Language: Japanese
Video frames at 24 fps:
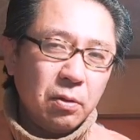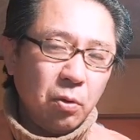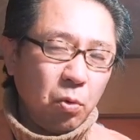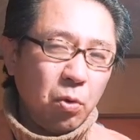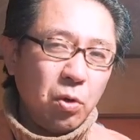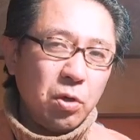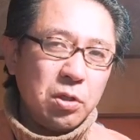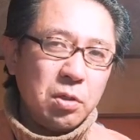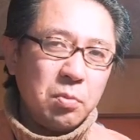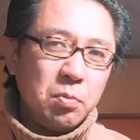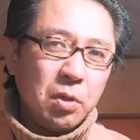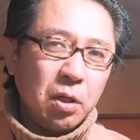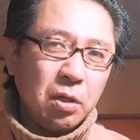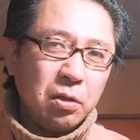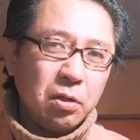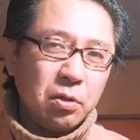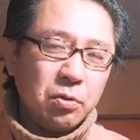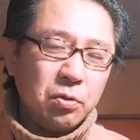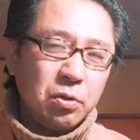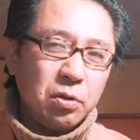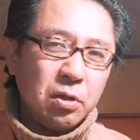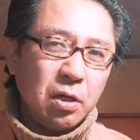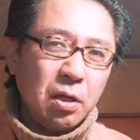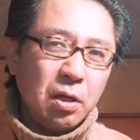で、小泉だっ
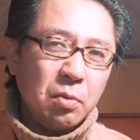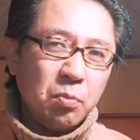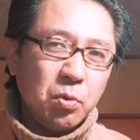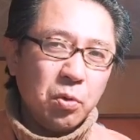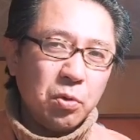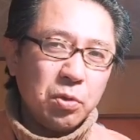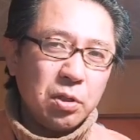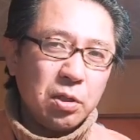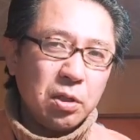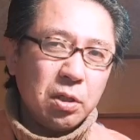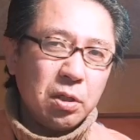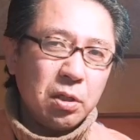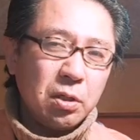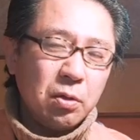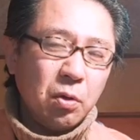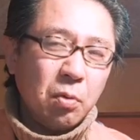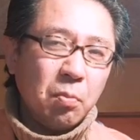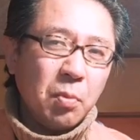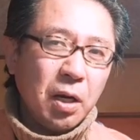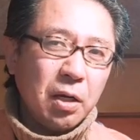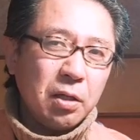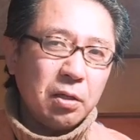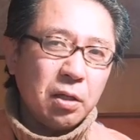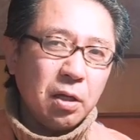て取材申し
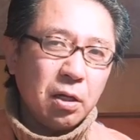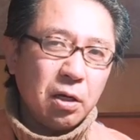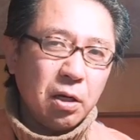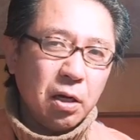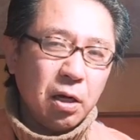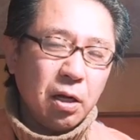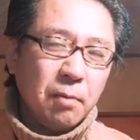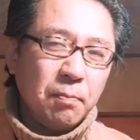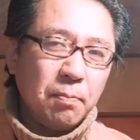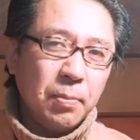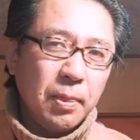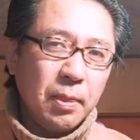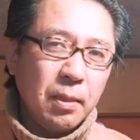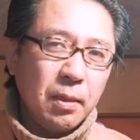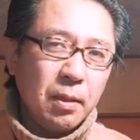込まれたら、